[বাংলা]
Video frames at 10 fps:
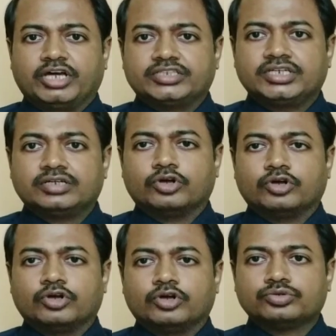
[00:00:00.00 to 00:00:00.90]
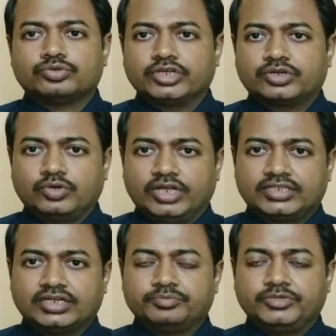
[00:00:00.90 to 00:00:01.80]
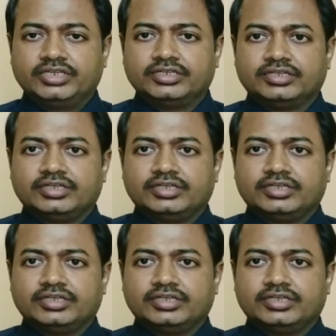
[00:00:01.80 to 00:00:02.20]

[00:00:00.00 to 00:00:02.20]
বাচ্চার মুখ বড় করে খোলা থাকবে